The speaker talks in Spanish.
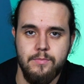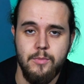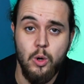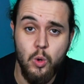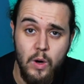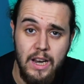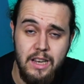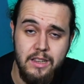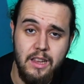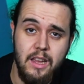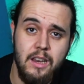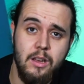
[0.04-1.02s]
Google
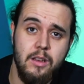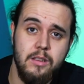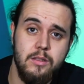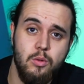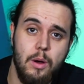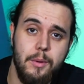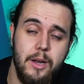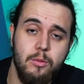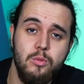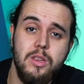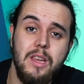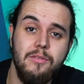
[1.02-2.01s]
tiene en su haber
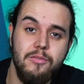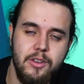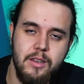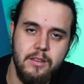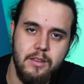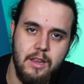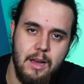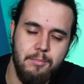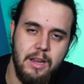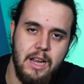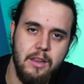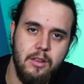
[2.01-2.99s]
un sinfín de
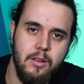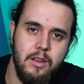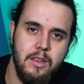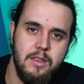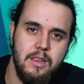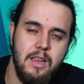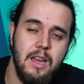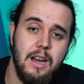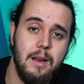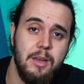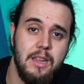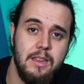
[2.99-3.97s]
aplicaciones y
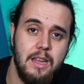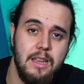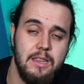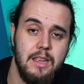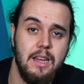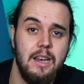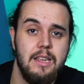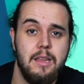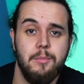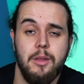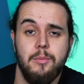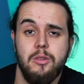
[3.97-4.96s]
herramientas a las
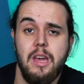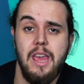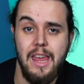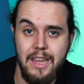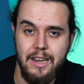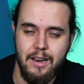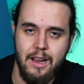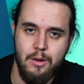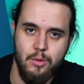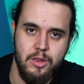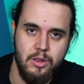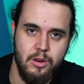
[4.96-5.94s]
que podemos añadir a
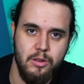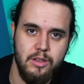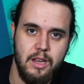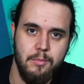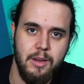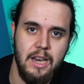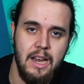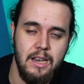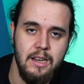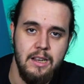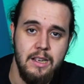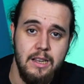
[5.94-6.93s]
nuestro
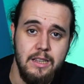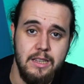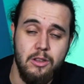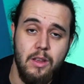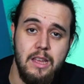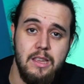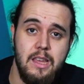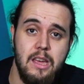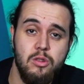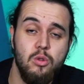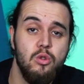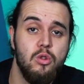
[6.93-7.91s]
terminal. De todas
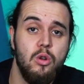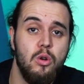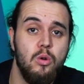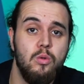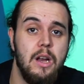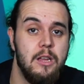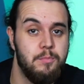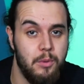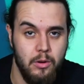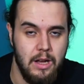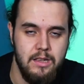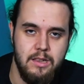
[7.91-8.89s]
ellas son solo unas
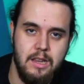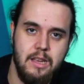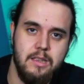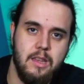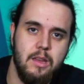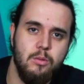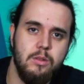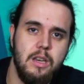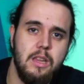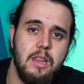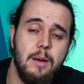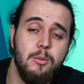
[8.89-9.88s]
pocas las que
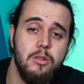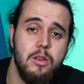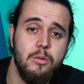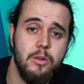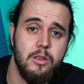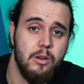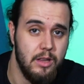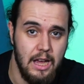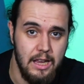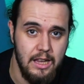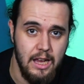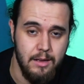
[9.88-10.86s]
utilizamos en nuestro
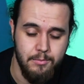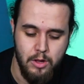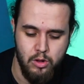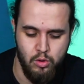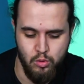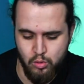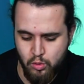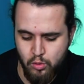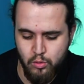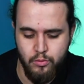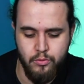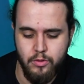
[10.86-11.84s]
día a día.
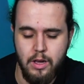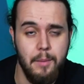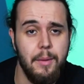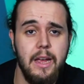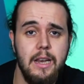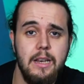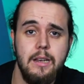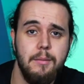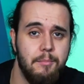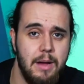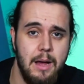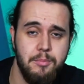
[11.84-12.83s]
YouTube, Gmail,
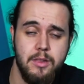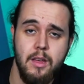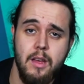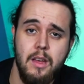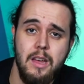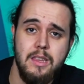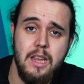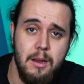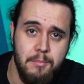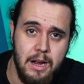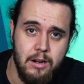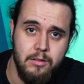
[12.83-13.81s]
Maps. Sin
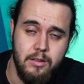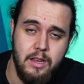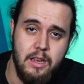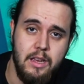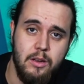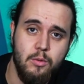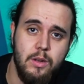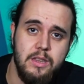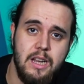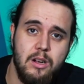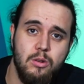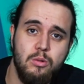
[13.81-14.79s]
embargo, eh,
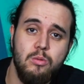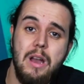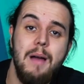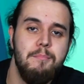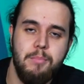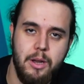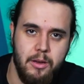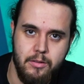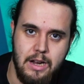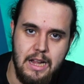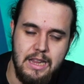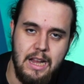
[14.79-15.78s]
cuenta con un
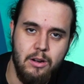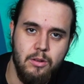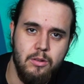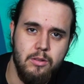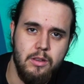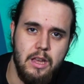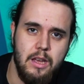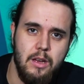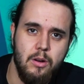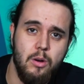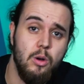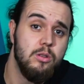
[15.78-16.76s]
amplio catálogo
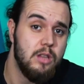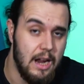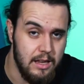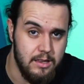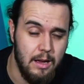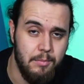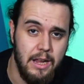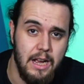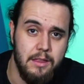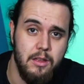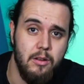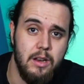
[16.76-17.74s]
de otras
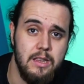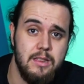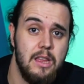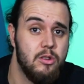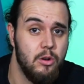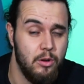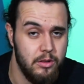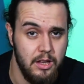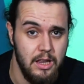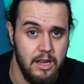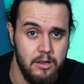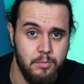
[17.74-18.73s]
aplicaciones
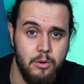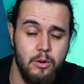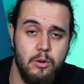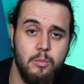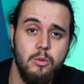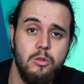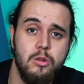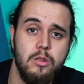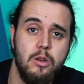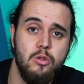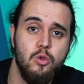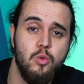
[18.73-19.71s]
desconocidas por muchos
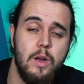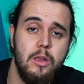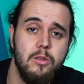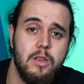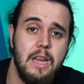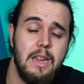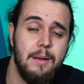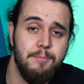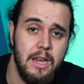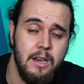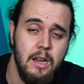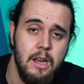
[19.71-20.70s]
de los usuarios que
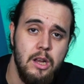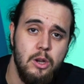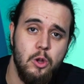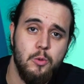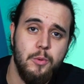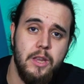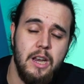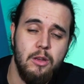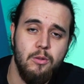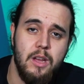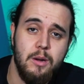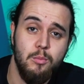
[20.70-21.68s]
también nos pueden
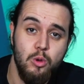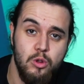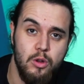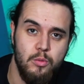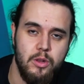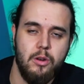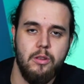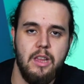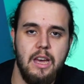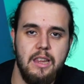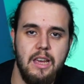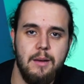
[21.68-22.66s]
ayudar mucho en nuestro
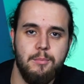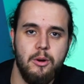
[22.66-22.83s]
día a día.